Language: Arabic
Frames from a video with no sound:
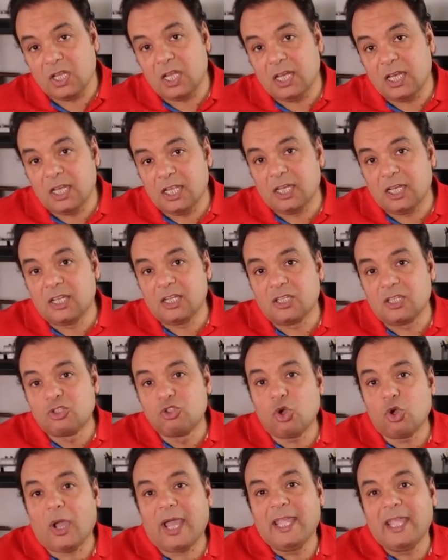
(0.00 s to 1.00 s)

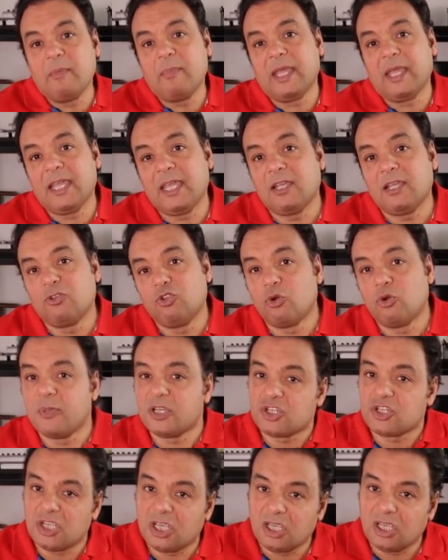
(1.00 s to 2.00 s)
الدو هيبقى ايه دو
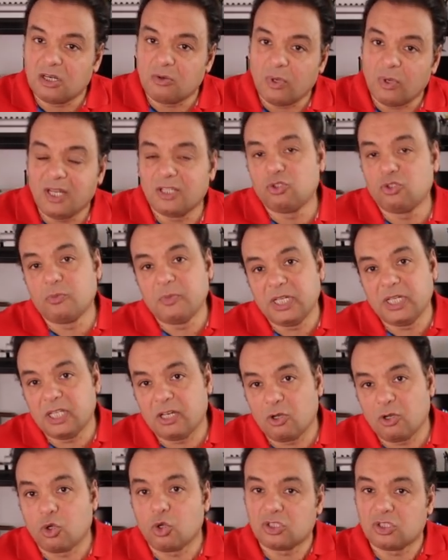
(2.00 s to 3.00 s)
ماجير ولا دو منير
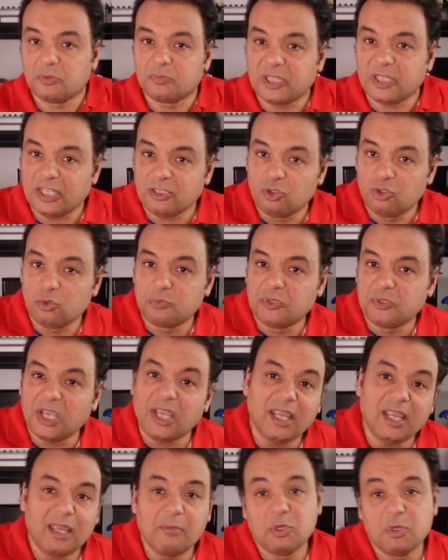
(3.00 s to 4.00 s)
الكورد بتاع الدو
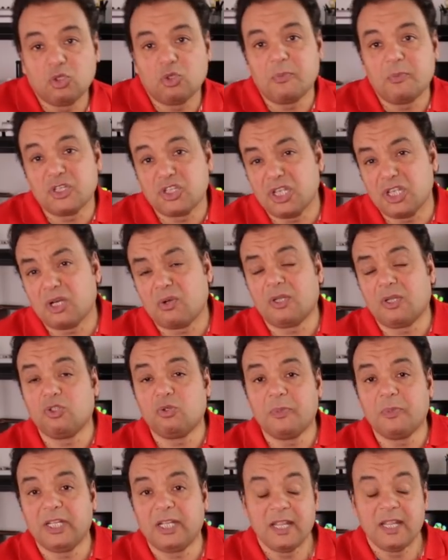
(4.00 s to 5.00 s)
بتاعي هيبقى دو ماجير ولا دو
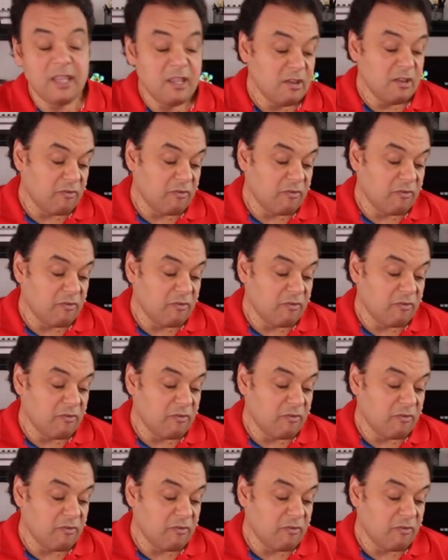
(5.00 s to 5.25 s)
منير